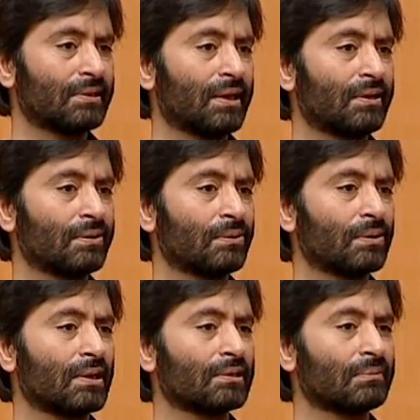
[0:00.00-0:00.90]
भी तहरीक को
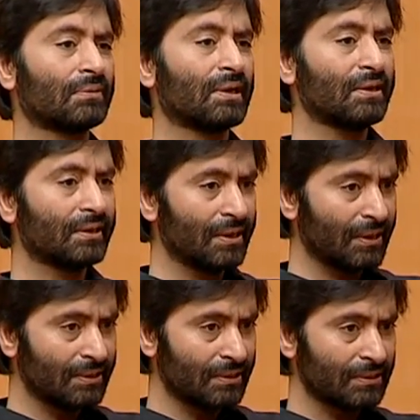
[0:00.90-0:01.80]
ख़त्म नहीं
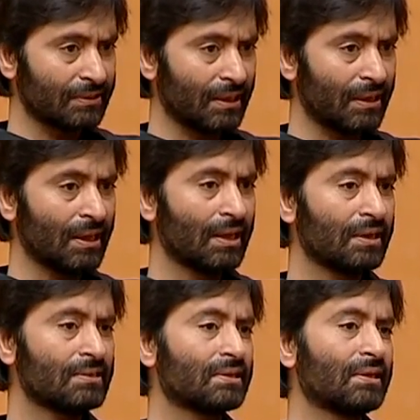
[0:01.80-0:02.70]
किया जा सकता
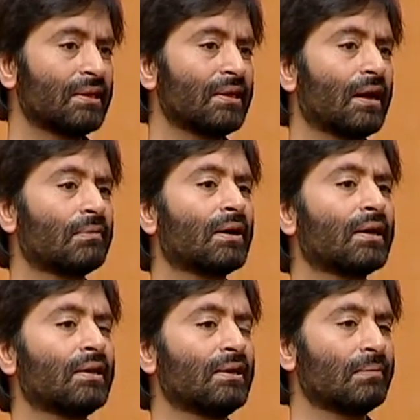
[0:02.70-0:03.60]
इसलिए
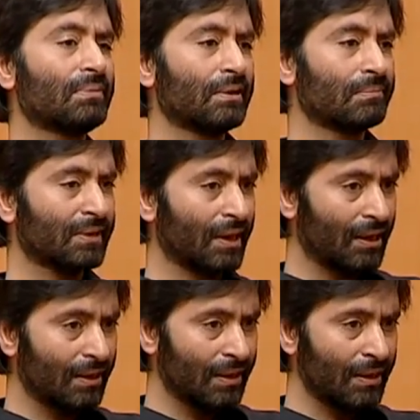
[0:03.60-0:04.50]
हमारे लिए भी
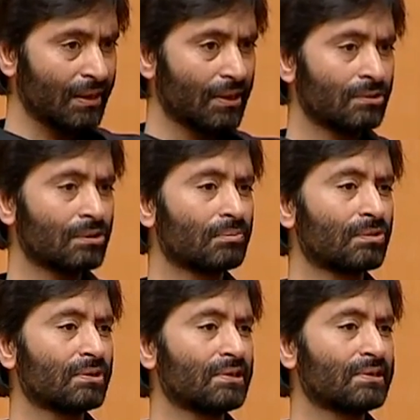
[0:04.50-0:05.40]
इम्तिहान है जो
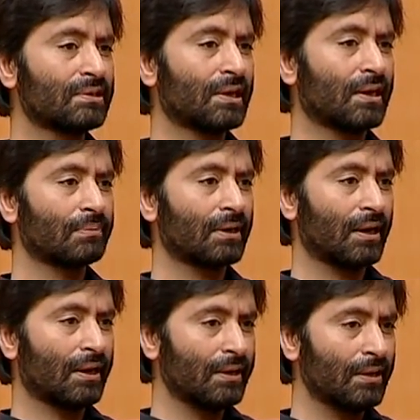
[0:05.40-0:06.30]
मोदी जी यहाँ पर
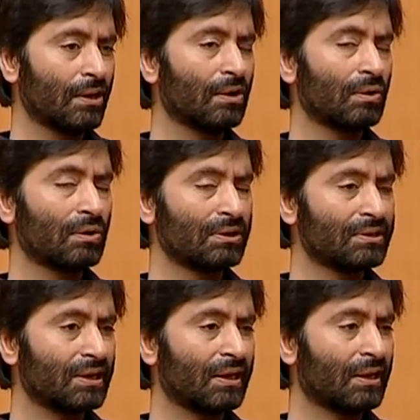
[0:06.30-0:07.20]
आए और
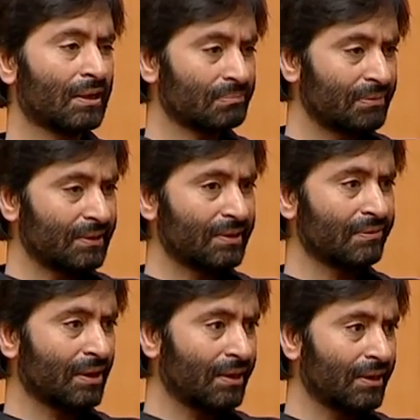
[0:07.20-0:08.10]
इन हम भी
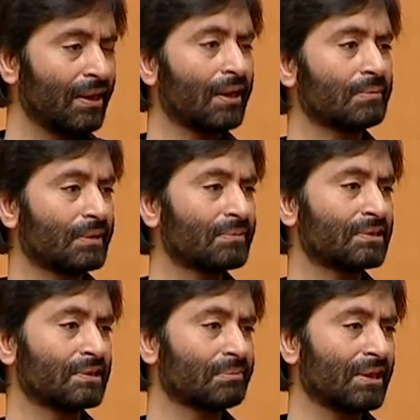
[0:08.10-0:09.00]
दीवाने हैं हम
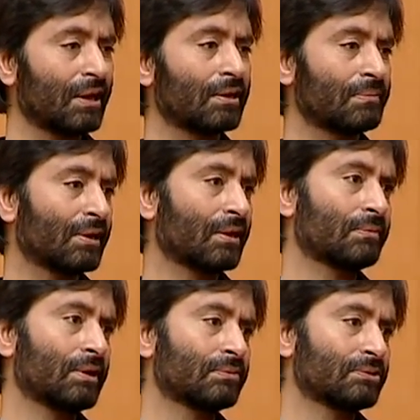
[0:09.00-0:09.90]
इम्तिहान में
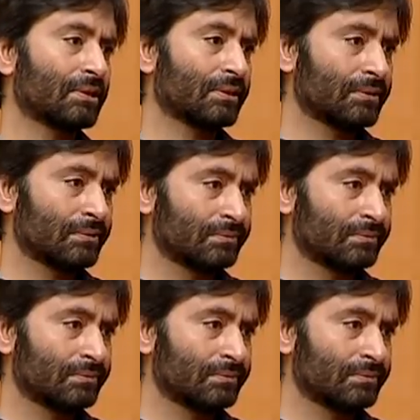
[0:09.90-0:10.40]
कामयाब हो जाए उन्होंने